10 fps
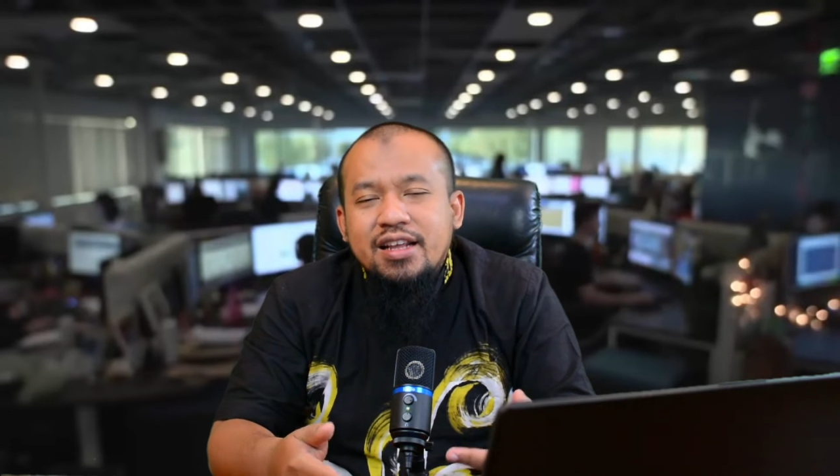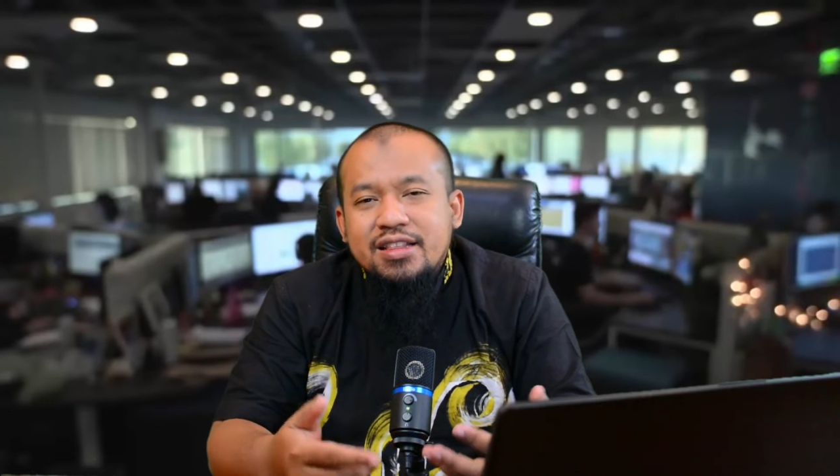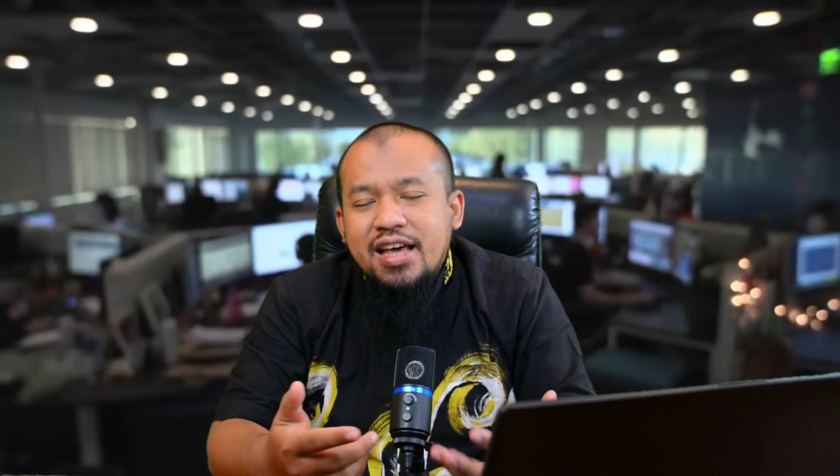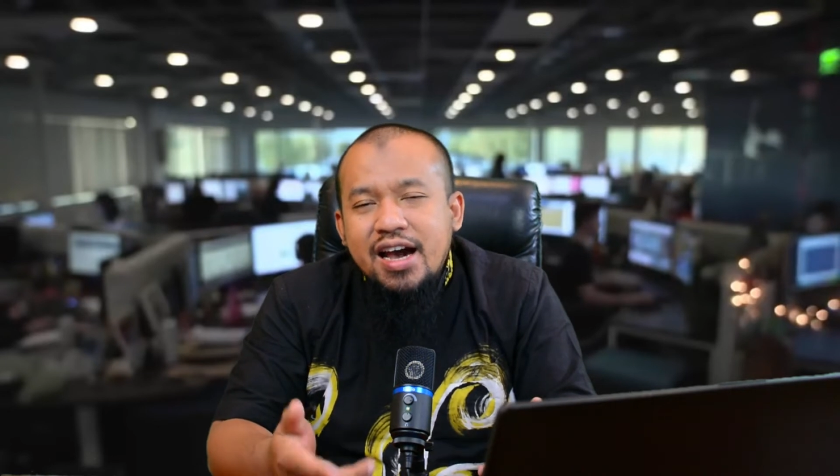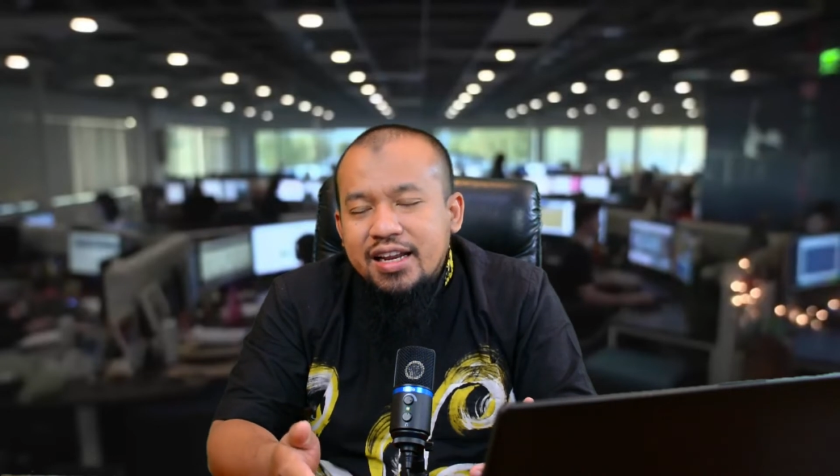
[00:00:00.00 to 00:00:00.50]

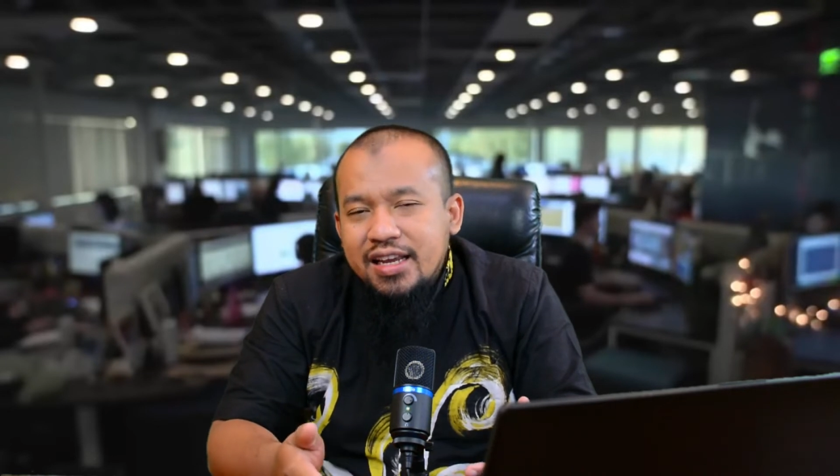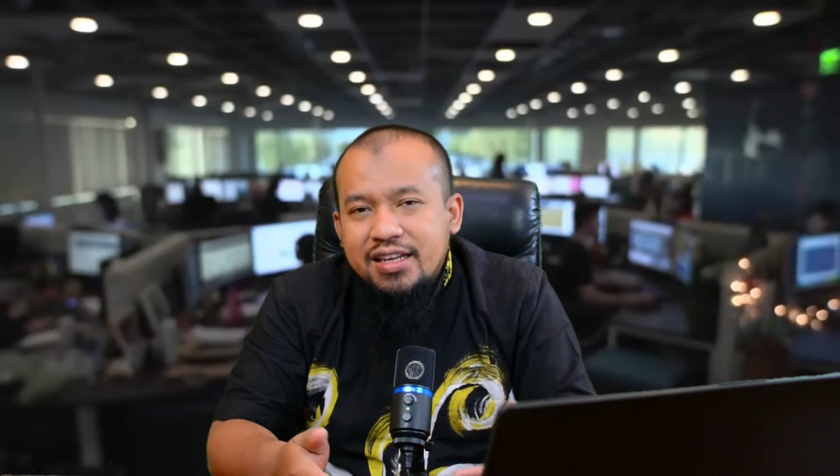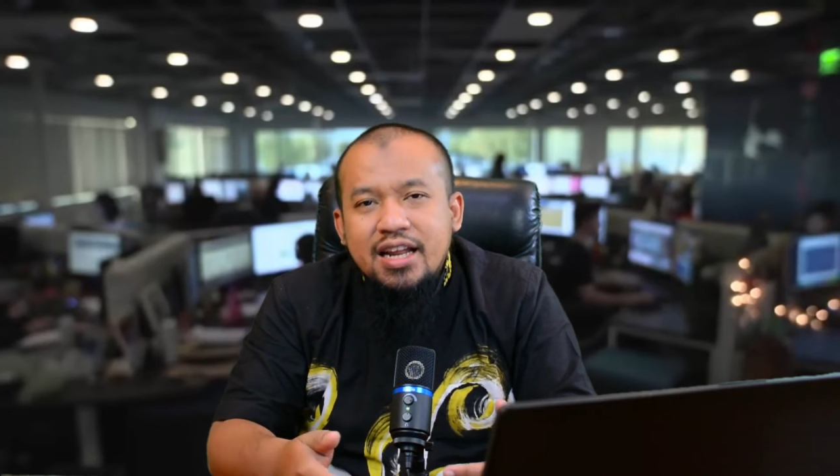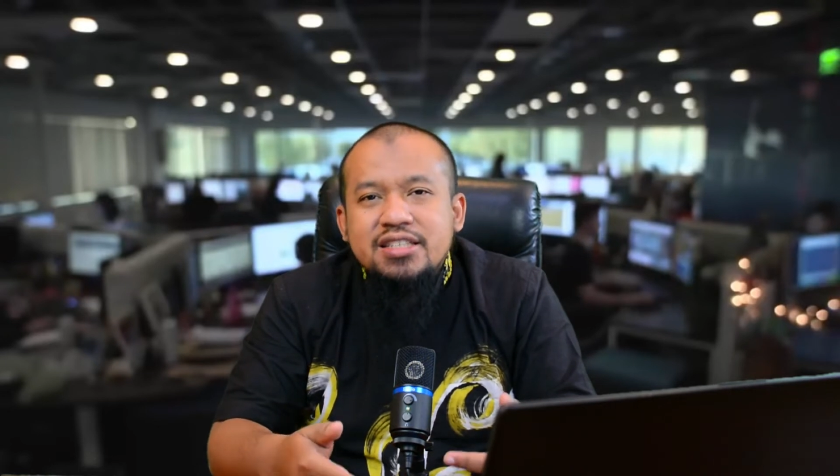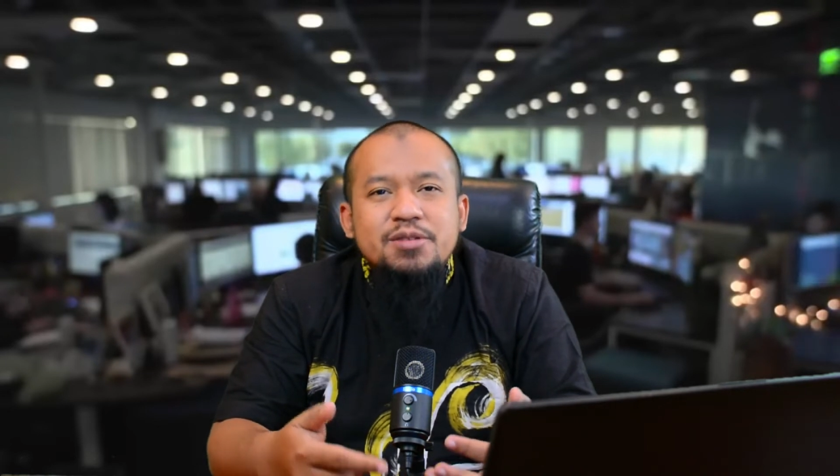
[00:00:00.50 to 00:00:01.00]
tertarik
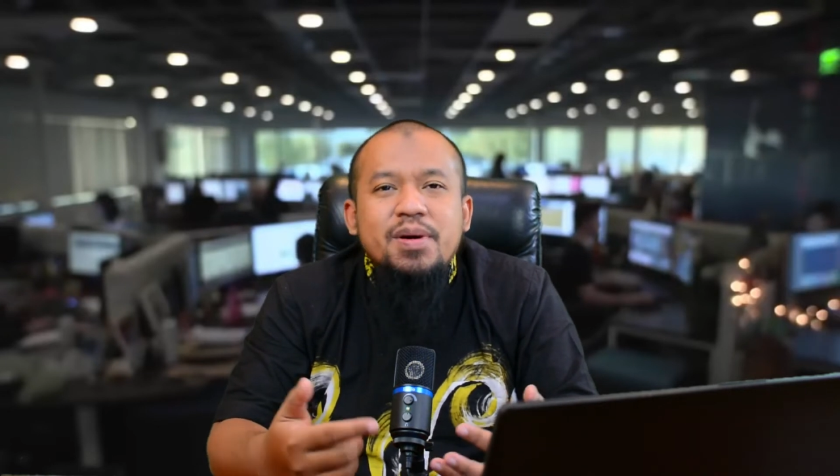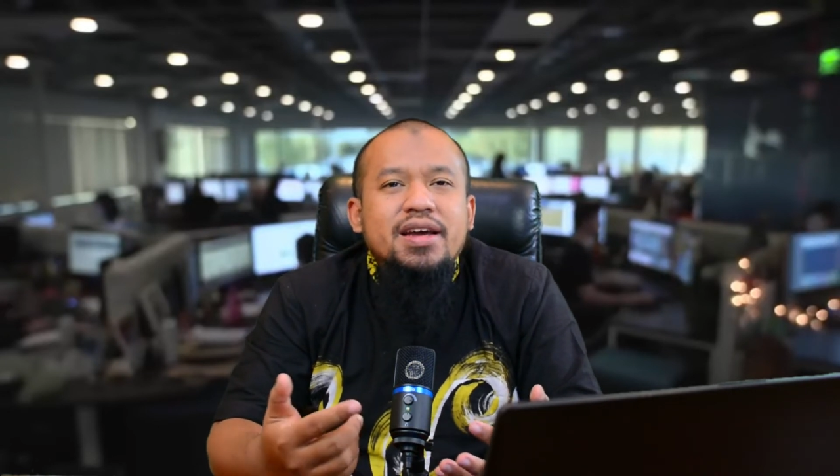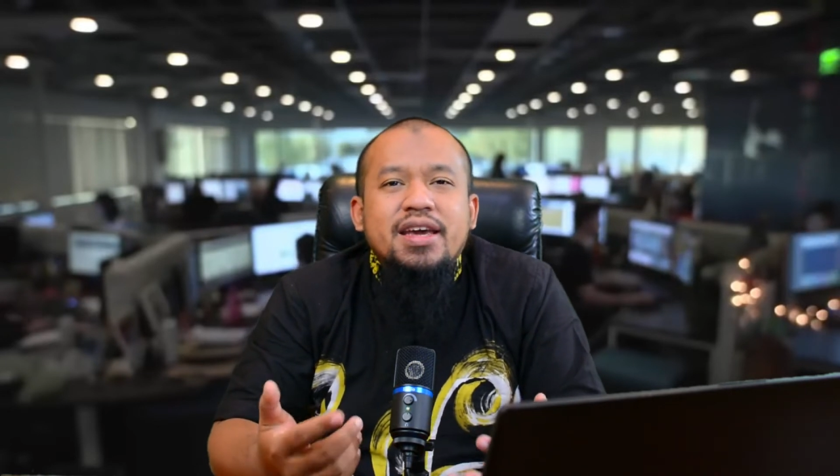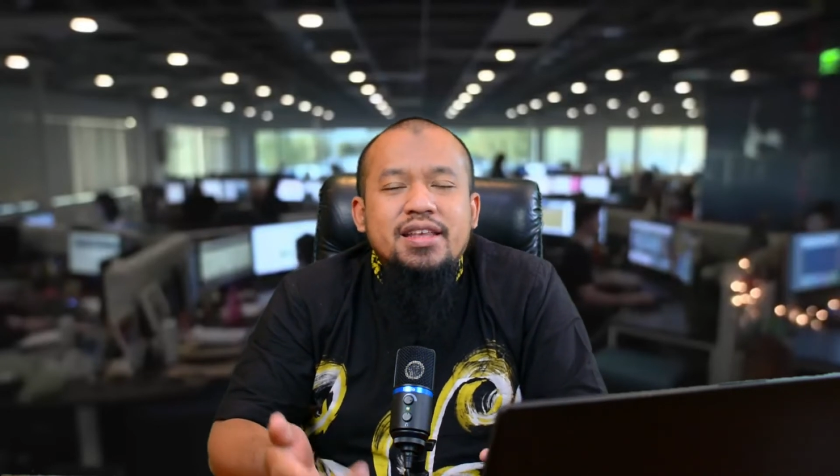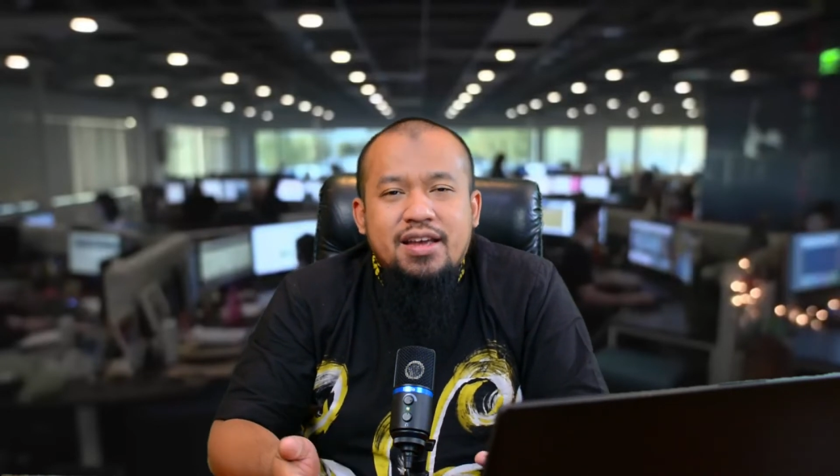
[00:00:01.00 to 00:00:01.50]
dan
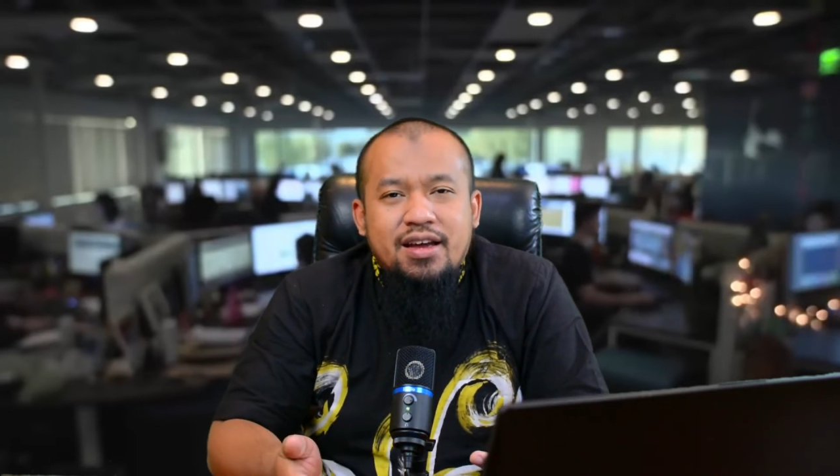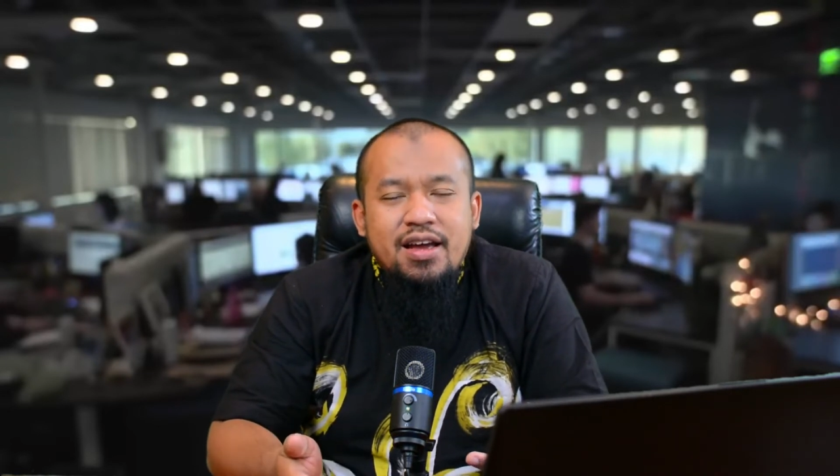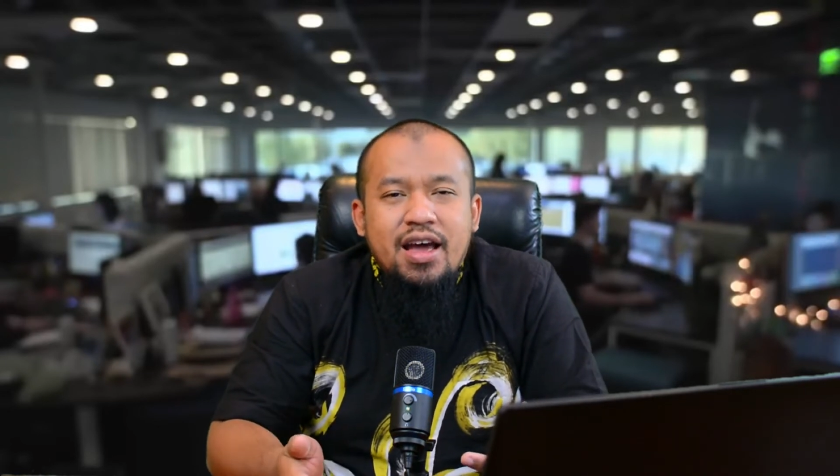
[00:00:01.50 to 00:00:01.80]
sebagainya.